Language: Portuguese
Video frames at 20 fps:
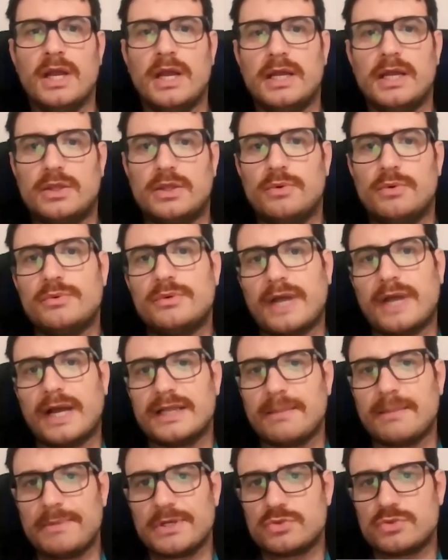Então,
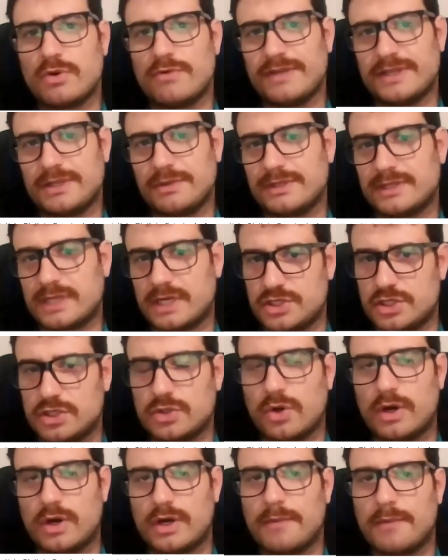cada pessoa vai ter uma
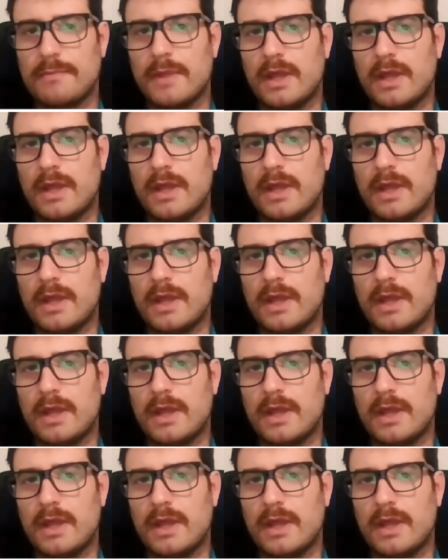trajetória.